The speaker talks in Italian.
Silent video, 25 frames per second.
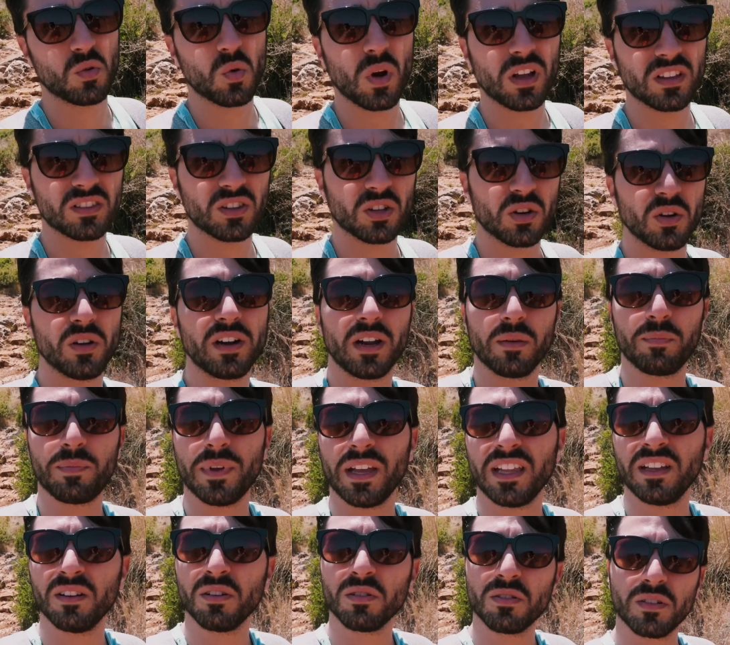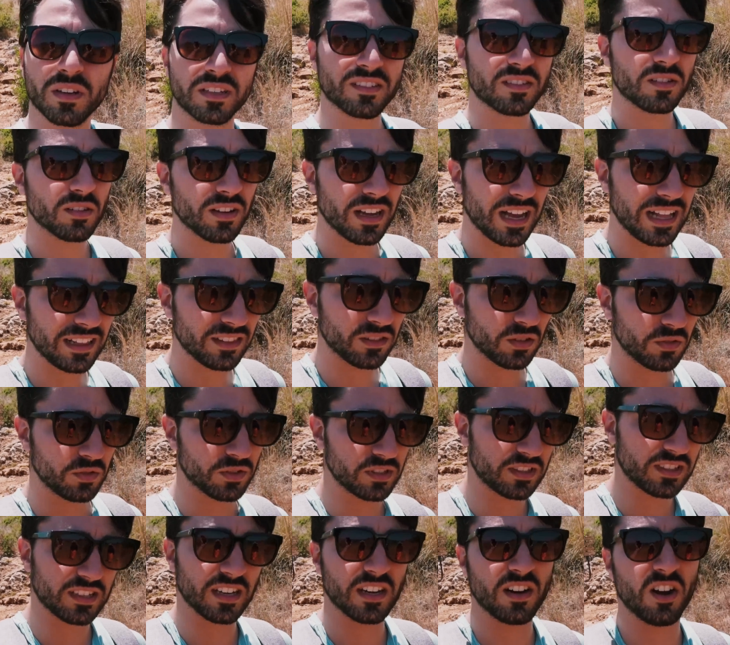4 ore a piedi con questo caldo?
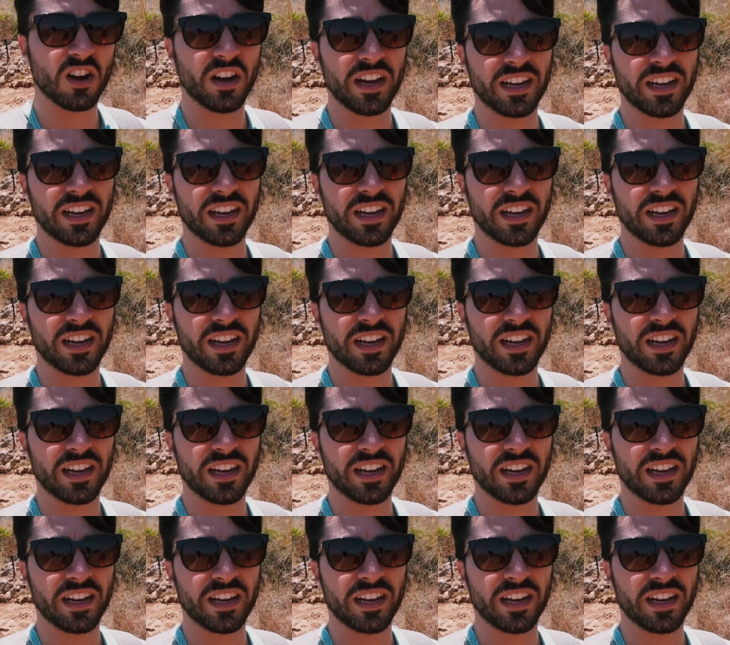Forse no,